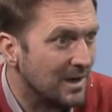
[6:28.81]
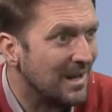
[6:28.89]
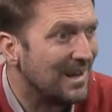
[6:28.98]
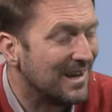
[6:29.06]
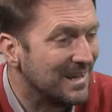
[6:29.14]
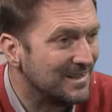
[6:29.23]
que es
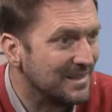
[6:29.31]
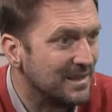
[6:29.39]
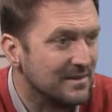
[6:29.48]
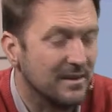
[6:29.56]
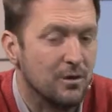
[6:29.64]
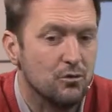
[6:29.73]
la Agencia
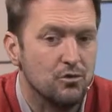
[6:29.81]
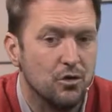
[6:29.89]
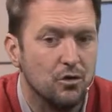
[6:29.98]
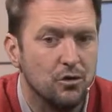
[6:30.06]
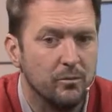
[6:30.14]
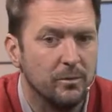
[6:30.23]
de Desarrollo
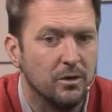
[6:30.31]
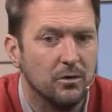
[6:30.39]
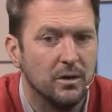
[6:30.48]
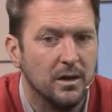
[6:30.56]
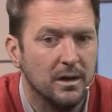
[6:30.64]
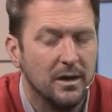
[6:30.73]

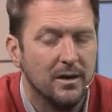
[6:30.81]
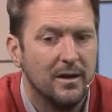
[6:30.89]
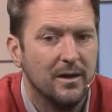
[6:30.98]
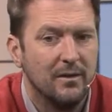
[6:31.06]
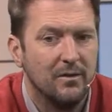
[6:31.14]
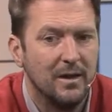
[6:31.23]
Económico de,
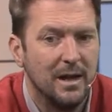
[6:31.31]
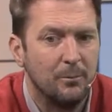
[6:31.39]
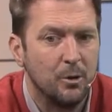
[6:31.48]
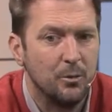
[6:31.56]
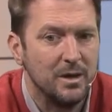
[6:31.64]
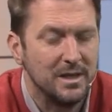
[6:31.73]
la
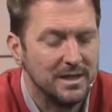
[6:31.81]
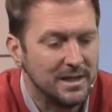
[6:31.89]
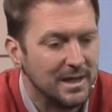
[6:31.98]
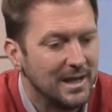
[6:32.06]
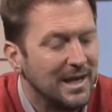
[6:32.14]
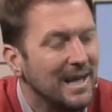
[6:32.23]

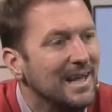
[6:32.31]
provincia.